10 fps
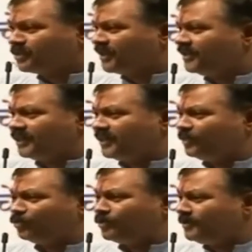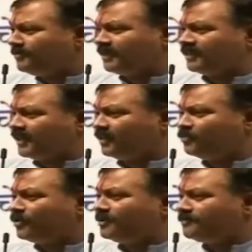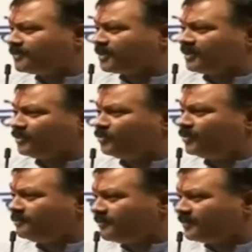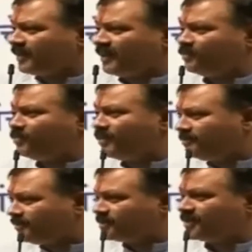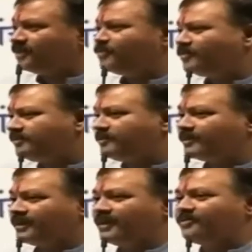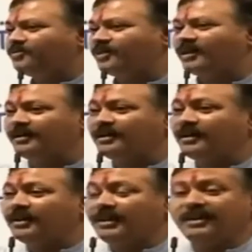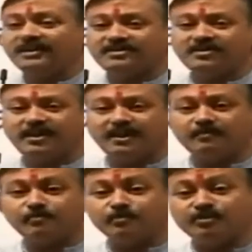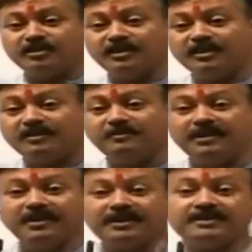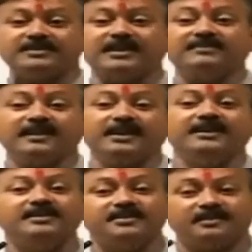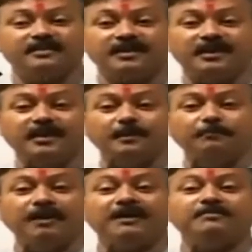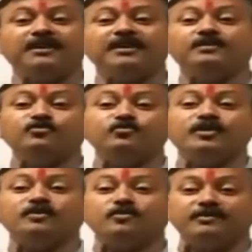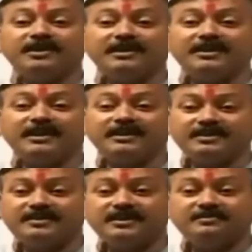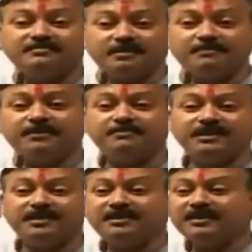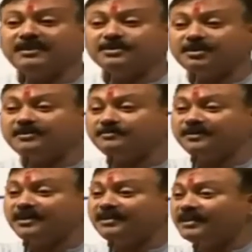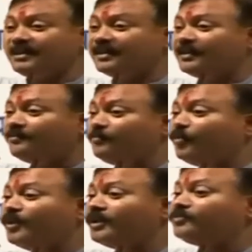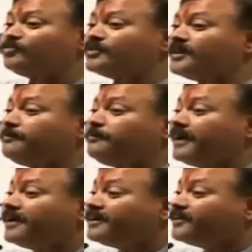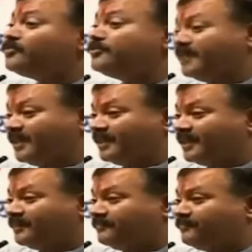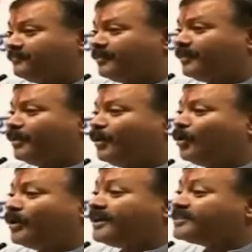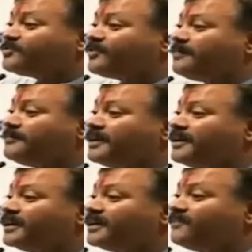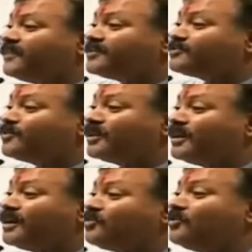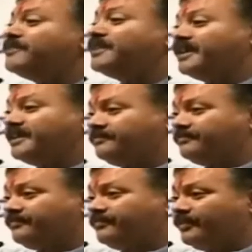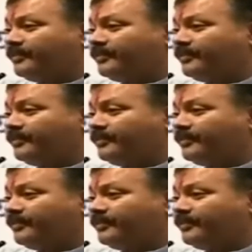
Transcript: अभी शादी की दो दिन बाद तलाक होगा फिर शादी होगी फिर तलाक होगा फिर शादी होगी फिर तलाक होगा एक स्त्री एक पुरुष जिंदगी भर एक के साथ रह नहीं सकते बार बार एक दूसरे को बदलते हैं जैसे हम कपड़े बदलते हैं शर्ट बदलते हैं वो एक दूसरे पार्टनर को बदलते हैं और एक्स्ट्रा मैरिटल अफेयर्स उनके यहाँ कॉमन है